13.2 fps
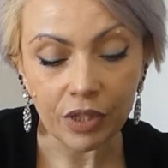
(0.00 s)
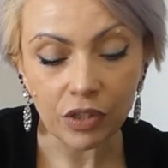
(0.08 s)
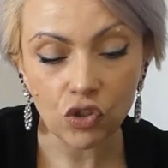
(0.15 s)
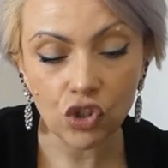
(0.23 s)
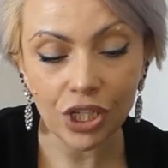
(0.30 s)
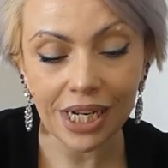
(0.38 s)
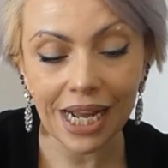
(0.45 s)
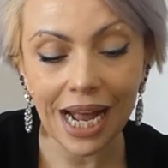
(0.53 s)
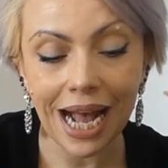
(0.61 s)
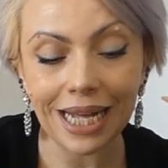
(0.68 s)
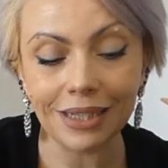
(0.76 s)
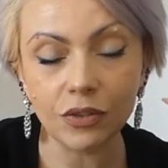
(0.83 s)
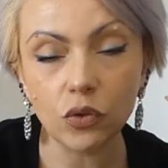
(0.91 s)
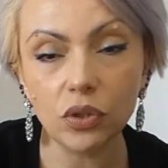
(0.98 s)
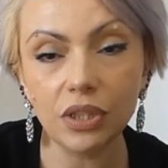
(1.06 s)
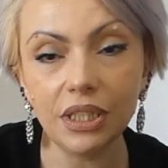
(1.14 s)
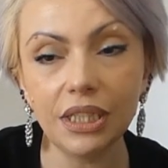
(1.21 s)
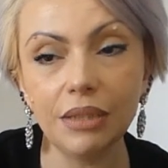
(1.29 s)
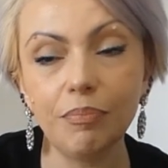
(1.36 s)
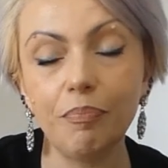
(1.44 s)
cercando
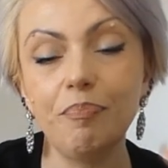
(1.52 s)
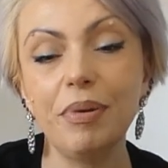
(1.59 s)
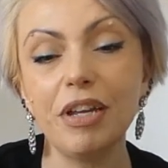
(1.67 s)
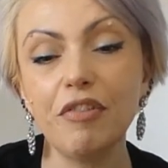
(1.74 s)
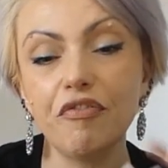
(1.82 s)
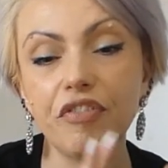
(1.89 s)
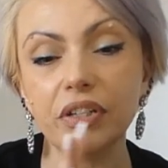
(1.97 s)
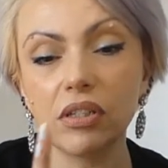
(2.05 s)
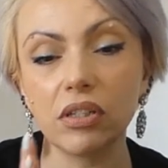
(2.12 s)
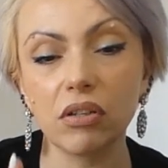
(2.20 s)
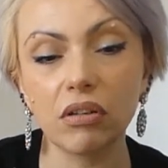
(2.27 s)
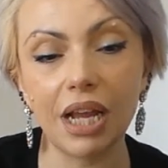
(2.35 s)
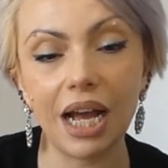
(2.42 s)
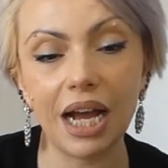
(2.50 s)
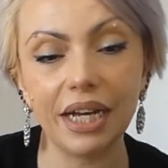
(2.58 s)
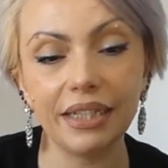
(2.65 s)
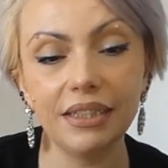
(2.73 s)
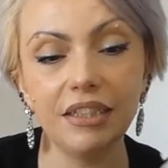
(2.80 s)
di perfezionare